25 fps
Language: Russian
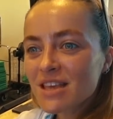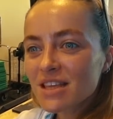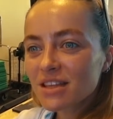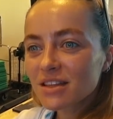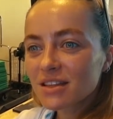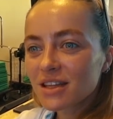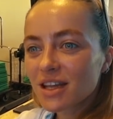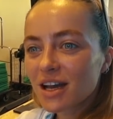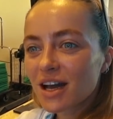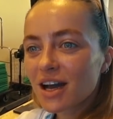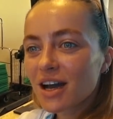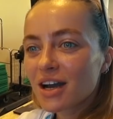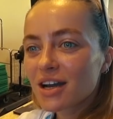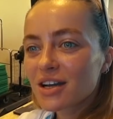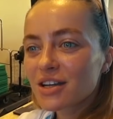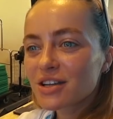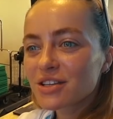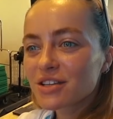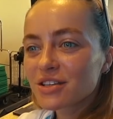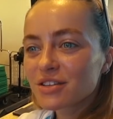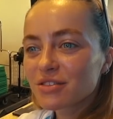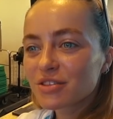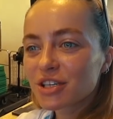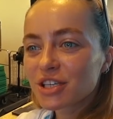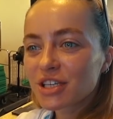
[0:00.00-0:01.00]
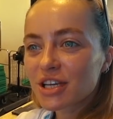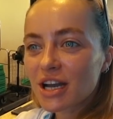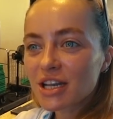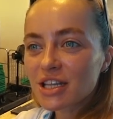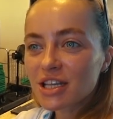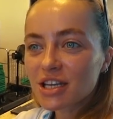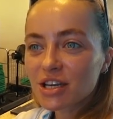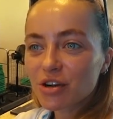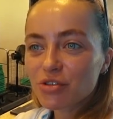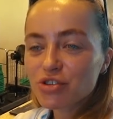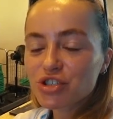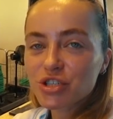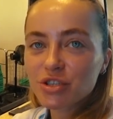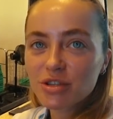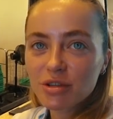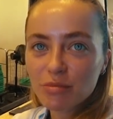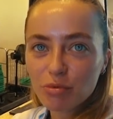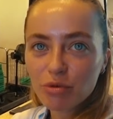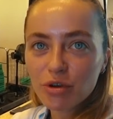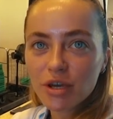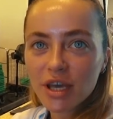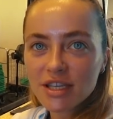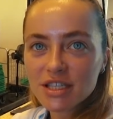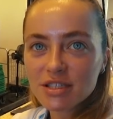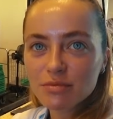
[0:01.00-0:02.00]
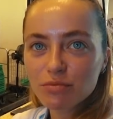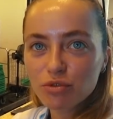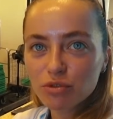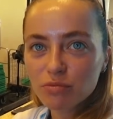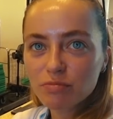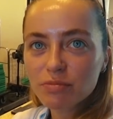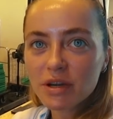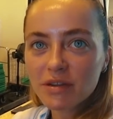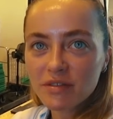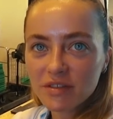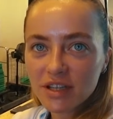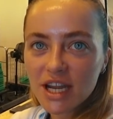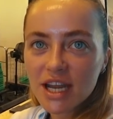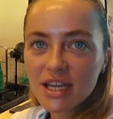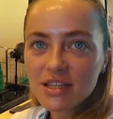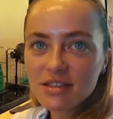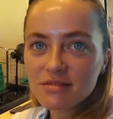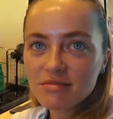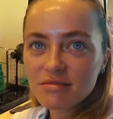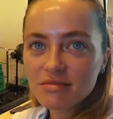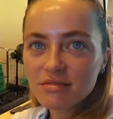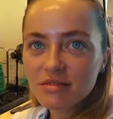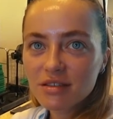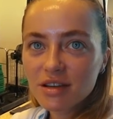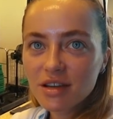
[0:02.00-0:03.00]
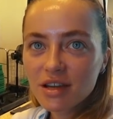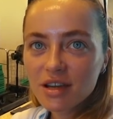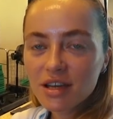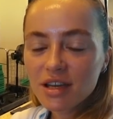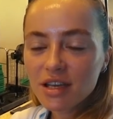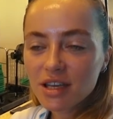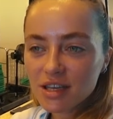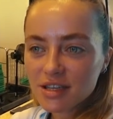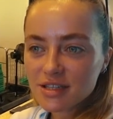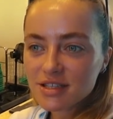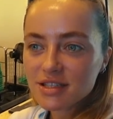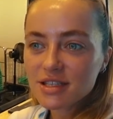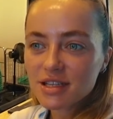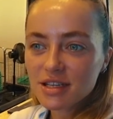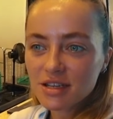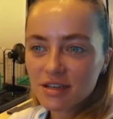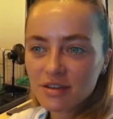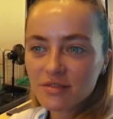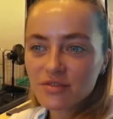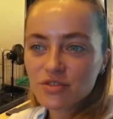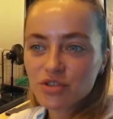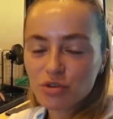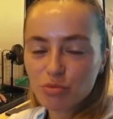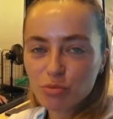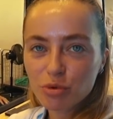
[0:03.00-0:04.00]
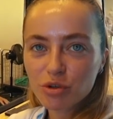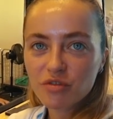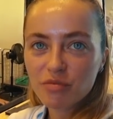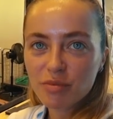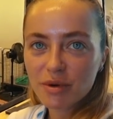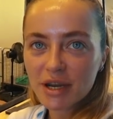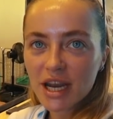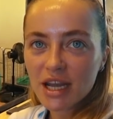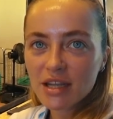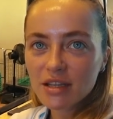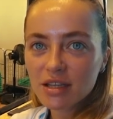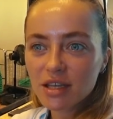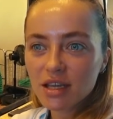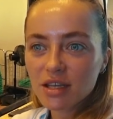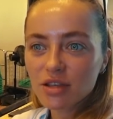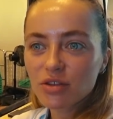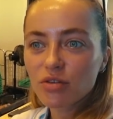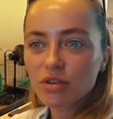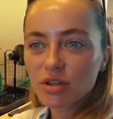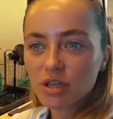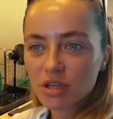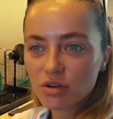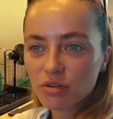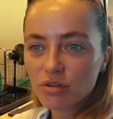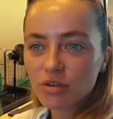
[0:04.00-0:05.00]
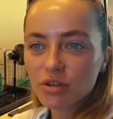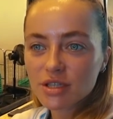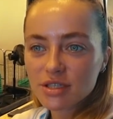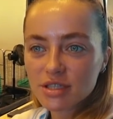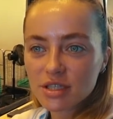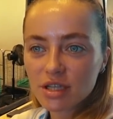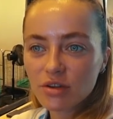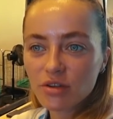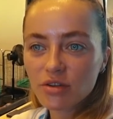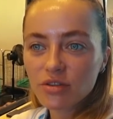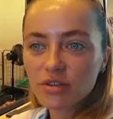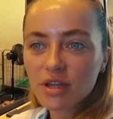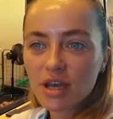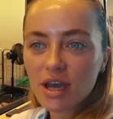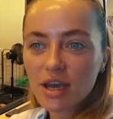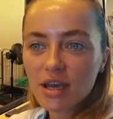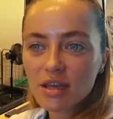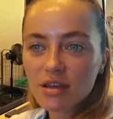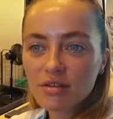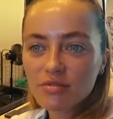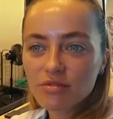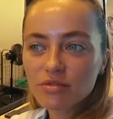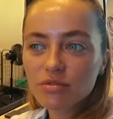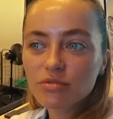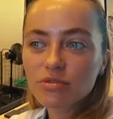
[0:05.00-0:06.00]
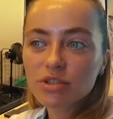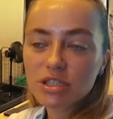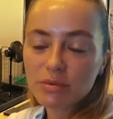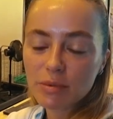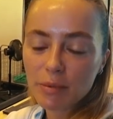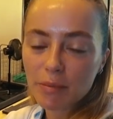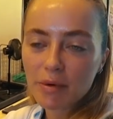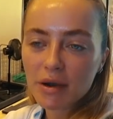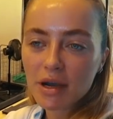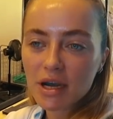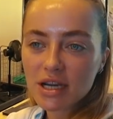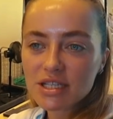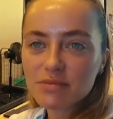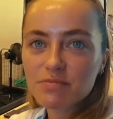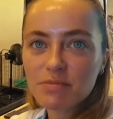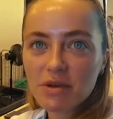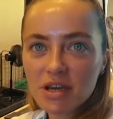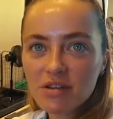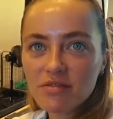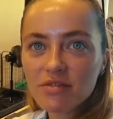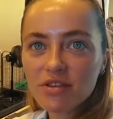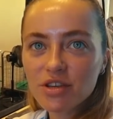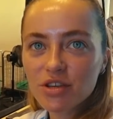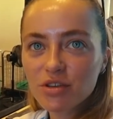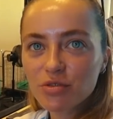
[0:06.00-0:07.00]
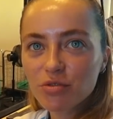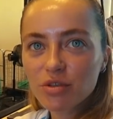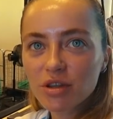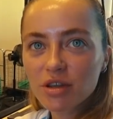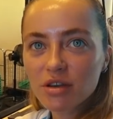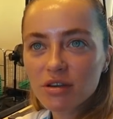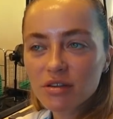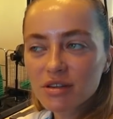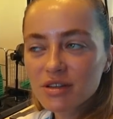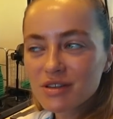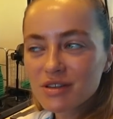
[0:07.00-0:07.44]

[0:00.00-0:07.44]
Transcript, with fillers: Да, и, они, короче, на Пукете будут проверять, если все будет в порядке, то откроют остальной тай. Ну, типа пока с 1 июня.